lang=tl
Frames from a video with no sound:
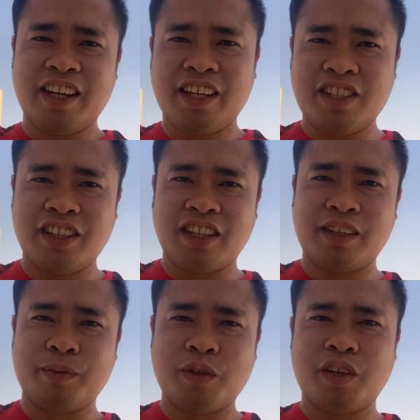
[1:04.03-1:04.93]
Exit
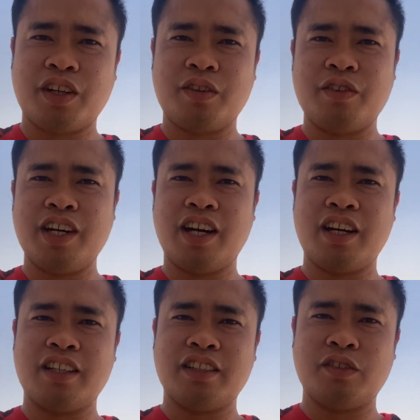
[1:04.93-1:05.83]
34 niya
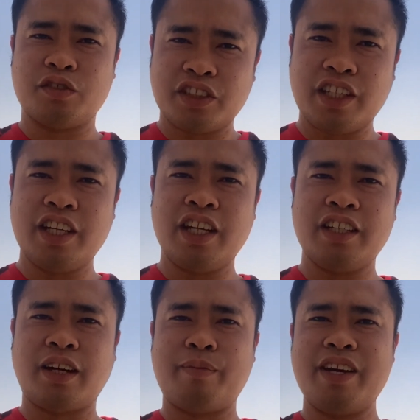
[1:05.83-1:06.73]
sa dinhing
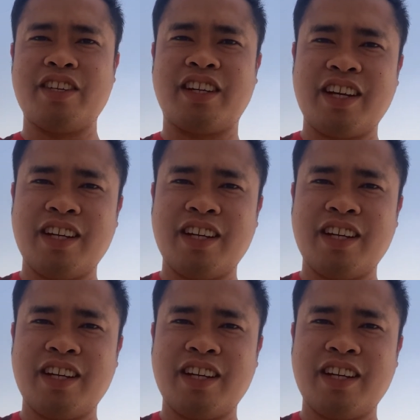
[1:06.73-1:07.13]
dakbayan sa Riyadh.